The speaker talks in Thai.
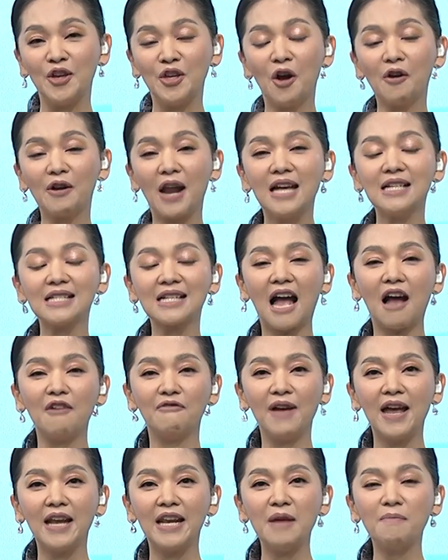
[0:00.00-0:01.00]
Your Rice
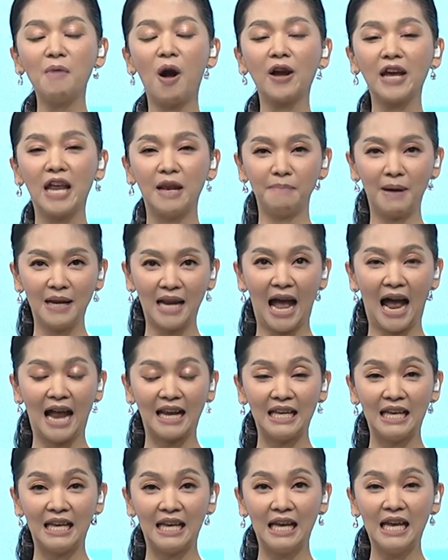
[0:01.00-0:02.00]
Cafe ได้มองเห็นปัญหา
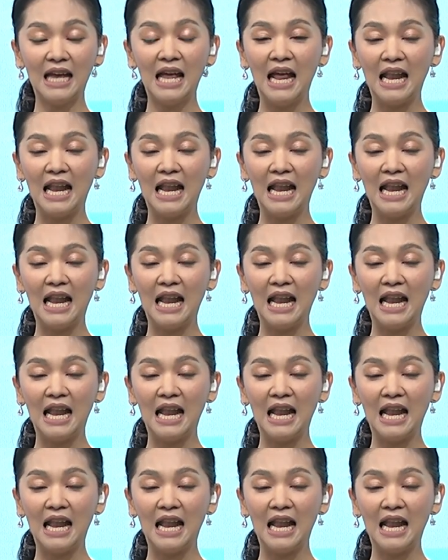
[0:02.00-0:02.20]
นี้